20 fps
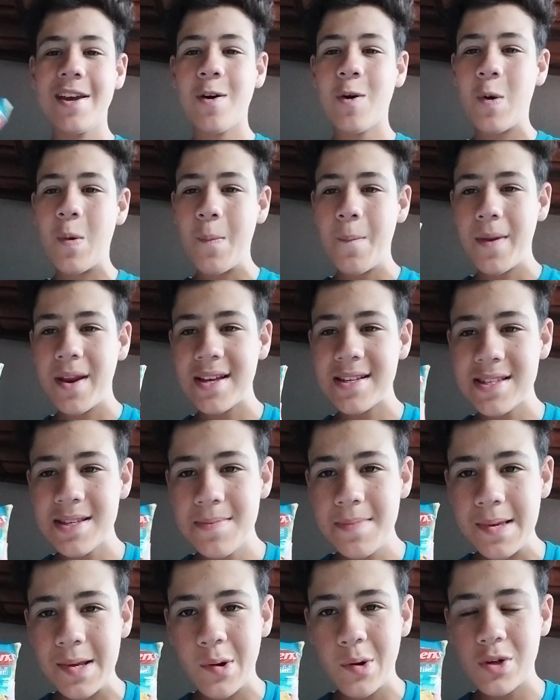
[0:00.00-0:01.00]
eu comprei
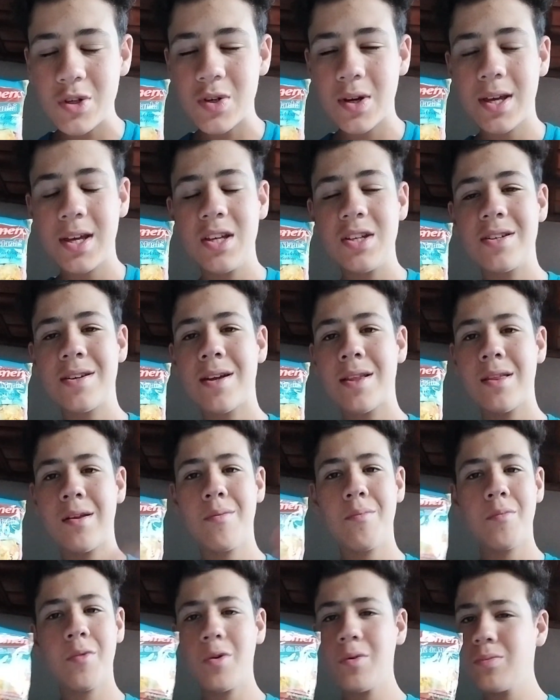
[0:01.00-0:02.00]
esse miojo aqui já
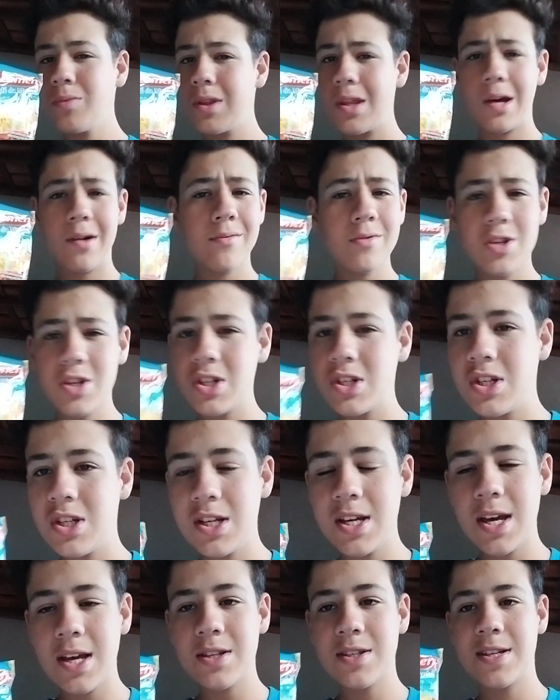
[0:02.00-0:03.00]
tem um montão de
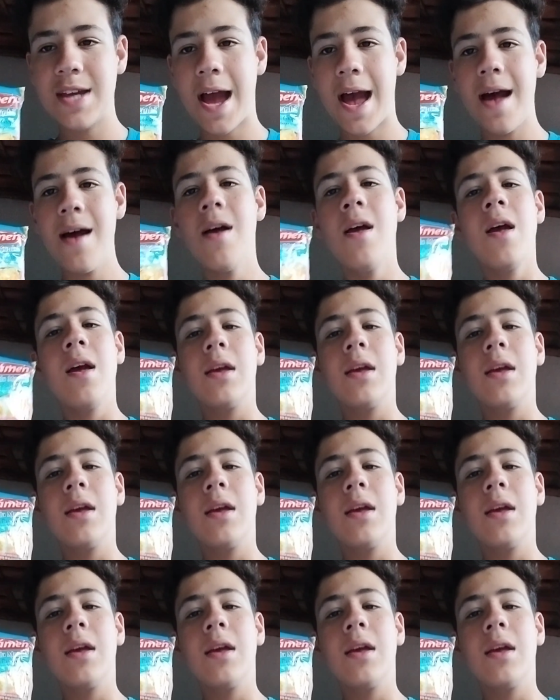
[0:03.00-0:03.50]
dias já.